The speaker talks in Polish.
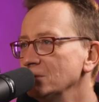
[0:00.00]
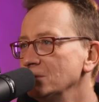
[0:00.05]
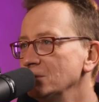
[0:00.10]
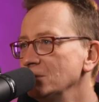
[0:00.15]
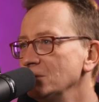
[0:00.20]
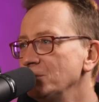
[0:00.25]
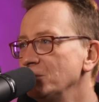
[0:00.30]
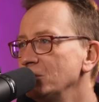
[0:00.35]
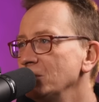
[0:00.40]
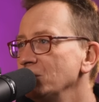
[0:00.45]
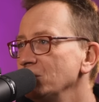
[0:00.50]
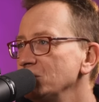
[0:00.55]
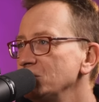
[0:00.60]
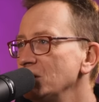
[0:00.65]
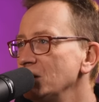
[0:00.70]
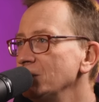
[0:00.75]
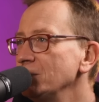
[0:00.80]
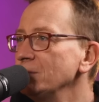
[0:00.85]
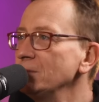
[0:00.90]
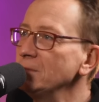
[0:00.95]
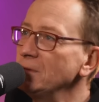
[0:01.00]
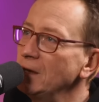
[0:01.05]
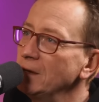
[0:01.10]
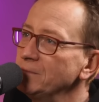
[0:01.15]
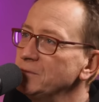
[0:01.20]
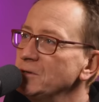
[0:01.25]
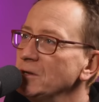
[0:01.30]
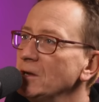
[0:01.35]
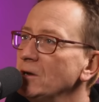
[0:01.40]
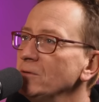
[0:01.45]
I potem widziałem, jak
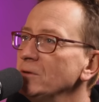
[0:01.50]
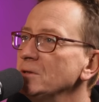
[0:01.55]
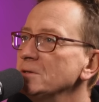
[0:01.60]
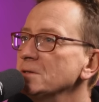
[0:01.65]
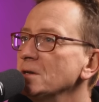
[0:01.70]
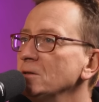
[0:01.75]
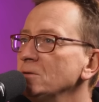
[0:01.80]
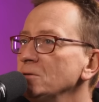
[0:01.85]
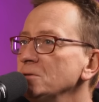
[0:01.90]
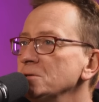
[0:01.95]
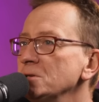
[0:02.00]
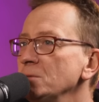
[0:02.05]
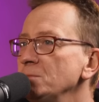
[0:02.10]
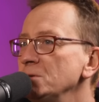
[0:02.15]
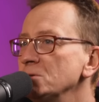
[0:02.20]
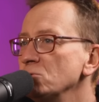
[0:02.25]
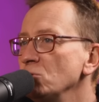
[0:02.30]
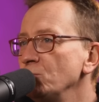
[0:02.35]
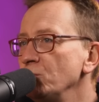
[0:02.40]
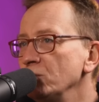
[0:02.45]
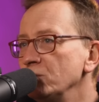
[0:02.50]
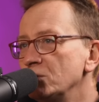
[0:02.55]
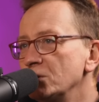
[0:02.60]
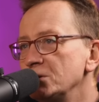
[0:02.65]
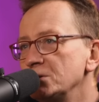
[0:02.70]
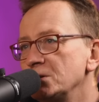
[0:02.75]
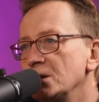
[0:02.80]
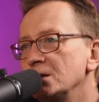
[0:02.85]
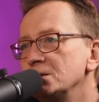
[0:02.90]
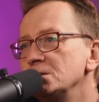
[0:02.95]
przyjechał jeden z katolickich biskupów,
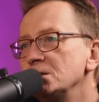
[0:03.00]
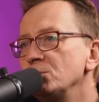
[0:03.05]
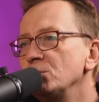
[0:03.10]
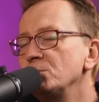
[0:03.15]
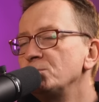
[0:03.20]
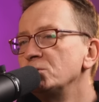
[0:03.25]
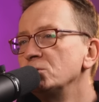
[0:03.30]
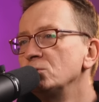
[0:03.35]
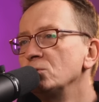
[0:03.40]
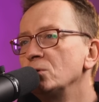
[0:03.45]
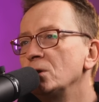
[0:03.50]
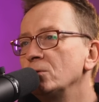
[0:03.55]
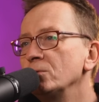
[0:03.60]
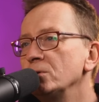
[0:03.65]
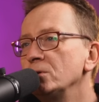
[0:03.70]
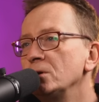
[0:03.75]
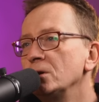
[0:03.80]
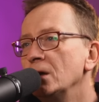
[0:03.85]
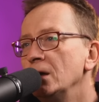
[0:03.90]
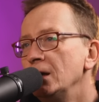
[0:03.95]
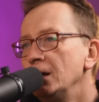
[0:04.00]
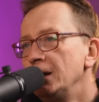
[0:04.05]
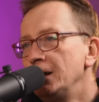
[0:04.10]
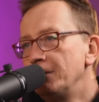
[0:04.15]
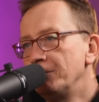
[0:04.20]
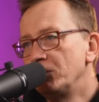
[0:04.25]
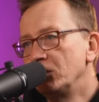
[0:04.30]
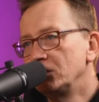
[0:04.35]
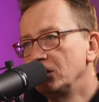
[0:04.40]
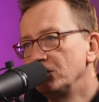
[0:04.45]
który siadł z nimi, przytulał ich.
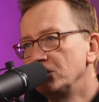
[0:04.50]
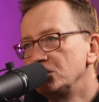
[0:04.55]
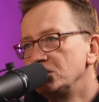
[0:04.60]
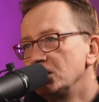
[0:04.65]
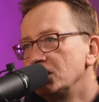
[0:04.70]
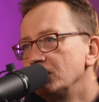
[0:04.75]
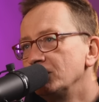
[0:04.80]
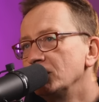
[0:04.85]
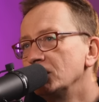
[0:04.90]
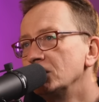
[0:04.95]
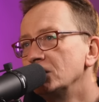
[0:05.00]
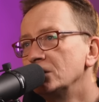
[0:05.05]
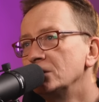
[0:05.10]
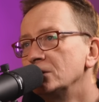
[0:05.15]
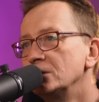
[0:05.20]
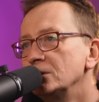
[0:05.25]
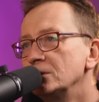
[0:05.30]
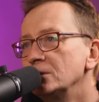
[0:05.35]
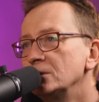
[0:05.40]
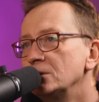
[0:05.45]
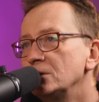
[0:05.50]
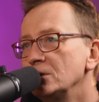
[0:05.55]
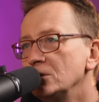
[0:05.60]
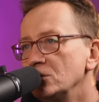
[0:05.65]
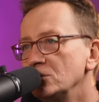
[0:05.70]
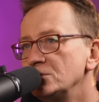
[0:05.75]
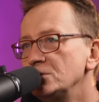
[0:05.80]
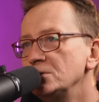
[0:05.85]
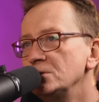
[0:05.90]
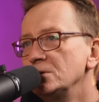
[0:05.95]
Potem widziałem y, tych
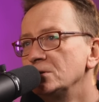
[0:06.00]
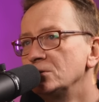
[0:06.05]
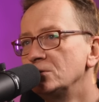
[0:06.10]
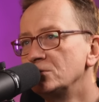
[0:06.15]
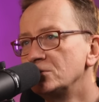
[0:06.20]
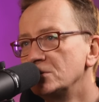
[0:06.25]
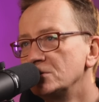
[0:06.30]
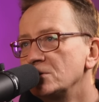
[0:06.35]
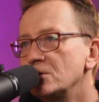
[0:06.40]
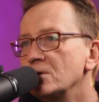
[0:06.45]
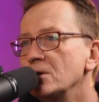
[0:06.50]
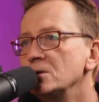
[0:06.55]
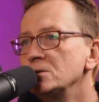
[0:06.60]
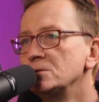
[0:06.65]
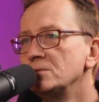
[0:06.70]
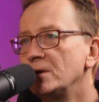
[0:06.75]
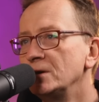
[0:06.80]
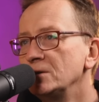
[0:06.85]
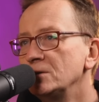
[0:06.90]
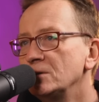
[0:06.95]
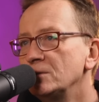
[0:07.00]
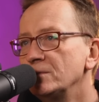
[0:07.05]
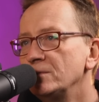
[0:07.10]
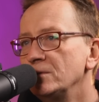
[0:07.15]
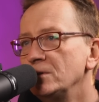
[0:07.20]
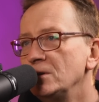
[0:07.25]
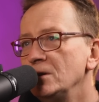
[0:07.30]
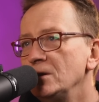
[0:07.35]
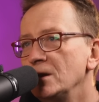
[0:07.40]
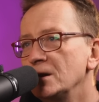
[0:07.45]
ludzi, którzy zorganizowali tą
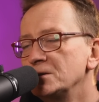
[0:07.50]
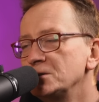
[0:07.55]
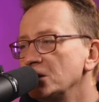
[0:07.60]
wigilię, jak